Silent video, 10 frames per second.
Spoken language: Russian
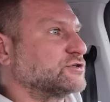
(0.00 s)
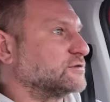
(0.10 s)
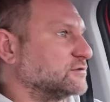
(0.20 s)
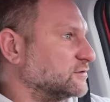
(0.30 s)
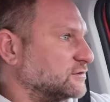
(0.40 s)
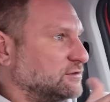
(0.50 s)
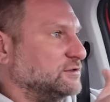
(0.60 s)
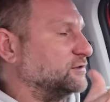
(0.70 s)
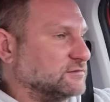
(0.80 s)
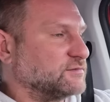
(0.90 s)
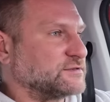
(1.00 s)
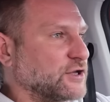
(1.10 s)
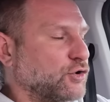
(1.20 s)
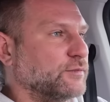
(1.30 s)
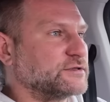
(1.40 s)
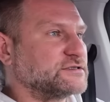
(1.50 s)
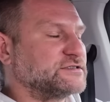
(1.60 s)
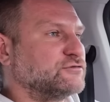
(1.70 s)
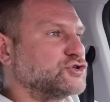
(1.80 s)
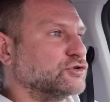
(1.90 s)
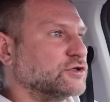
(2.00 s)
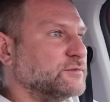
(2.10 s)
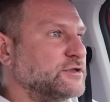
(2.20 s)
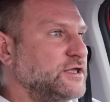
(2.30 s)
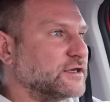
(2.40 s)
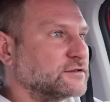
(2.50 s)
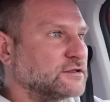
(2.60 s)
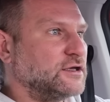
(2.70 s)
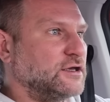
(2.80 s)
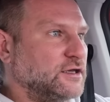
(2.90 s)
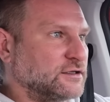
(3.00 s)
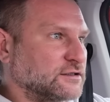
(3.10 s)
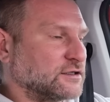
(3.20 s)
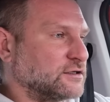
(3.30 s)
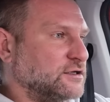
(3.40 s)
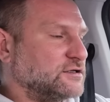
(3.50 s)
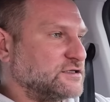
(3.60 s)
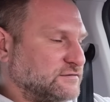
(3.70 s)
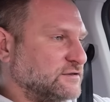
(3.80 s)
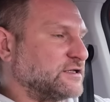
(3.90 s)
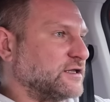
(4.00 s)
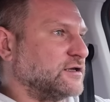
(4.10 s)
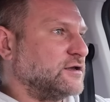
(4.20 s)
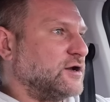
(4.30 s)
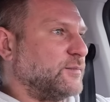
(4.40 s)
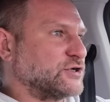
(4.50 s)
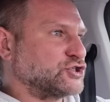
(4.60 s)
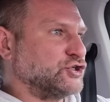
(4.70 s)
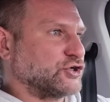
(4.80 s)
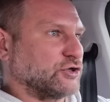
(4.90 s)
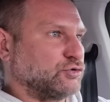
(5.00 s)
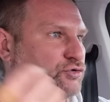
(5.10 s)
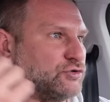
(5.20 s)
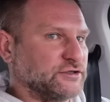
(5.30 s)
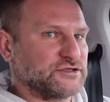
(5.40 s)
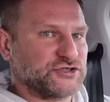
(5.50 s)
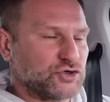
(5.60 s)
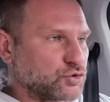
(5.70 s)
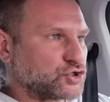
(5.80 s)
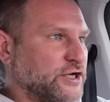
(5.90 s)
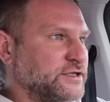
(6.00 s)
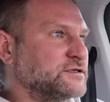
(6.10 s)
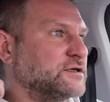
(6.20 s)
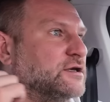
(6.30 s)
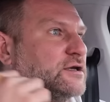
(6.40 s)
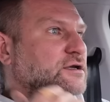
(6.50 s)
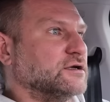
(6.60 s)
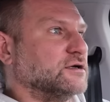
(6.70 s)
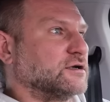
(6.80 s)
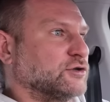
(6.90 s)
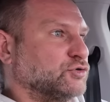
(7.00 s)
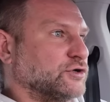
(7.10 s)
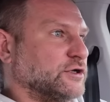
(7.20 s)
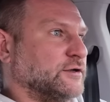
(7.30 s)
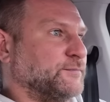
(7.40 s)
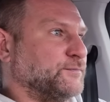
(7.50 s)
э, и знакомиться с девчонками. Нет, это действительно машина, которую надо загружать, э, которая